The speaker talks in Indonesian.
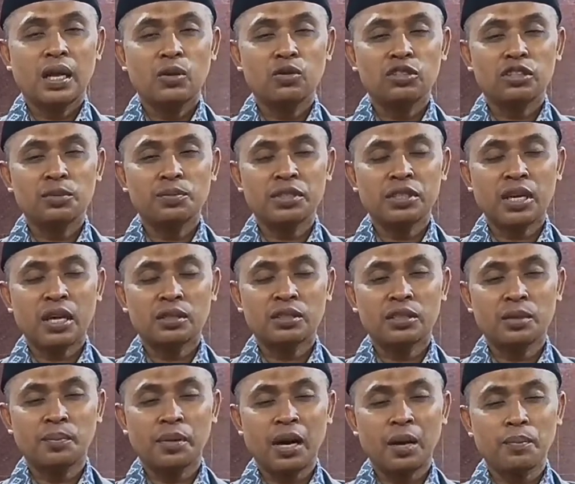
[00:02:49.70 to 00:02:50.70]
Lalu sebesar,
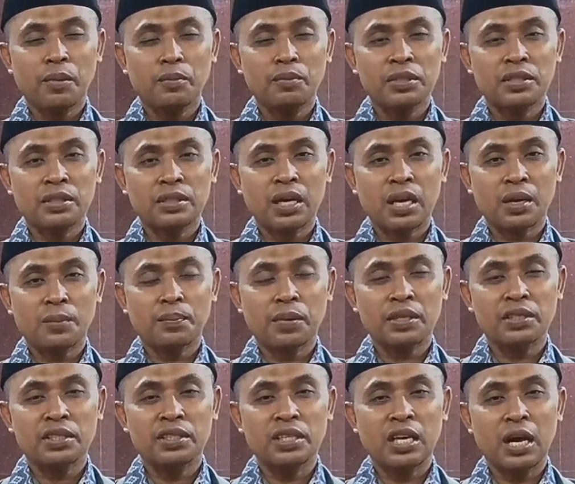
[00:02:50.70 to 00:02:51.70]
seberapa besar
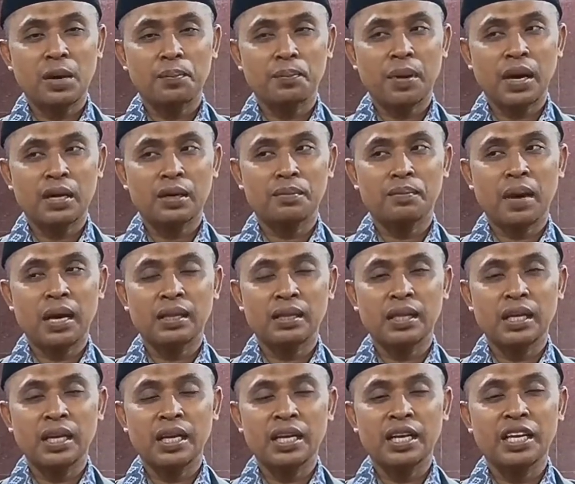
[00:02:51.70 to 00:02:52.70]
persiapan
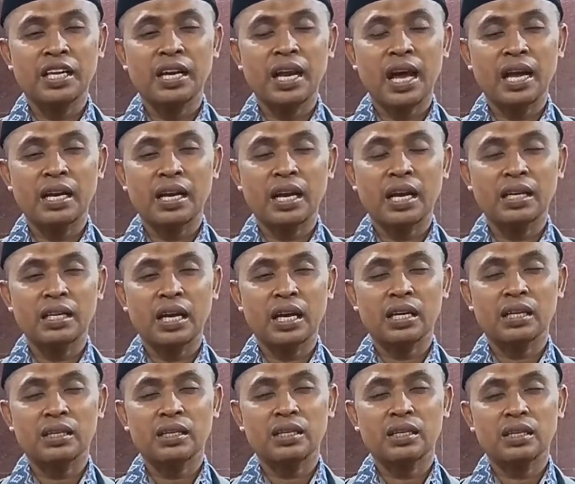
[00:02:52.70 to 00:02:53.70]
materi dana
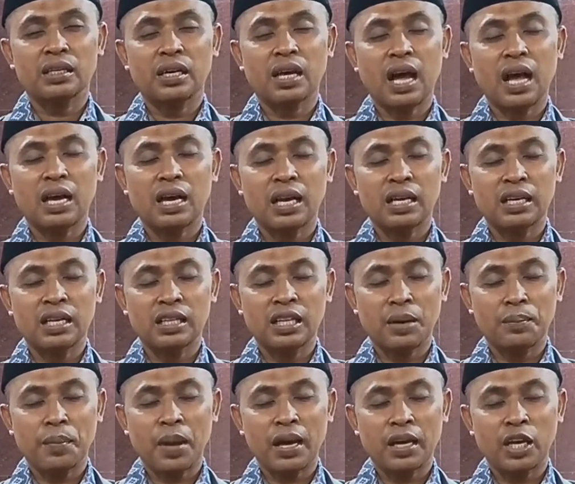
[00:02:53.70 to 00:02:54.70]
yang akan
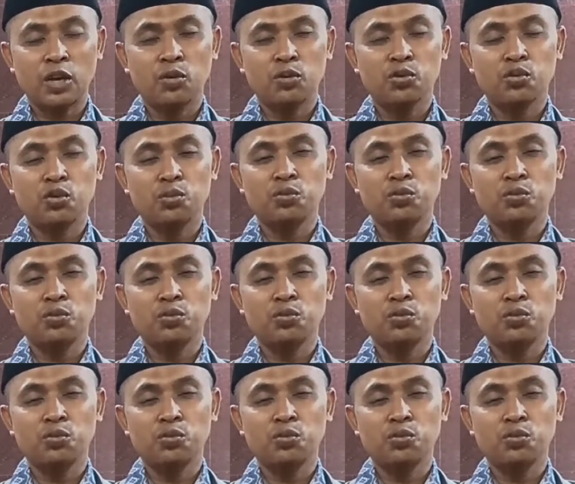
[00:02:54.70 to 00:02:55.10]
kita pakai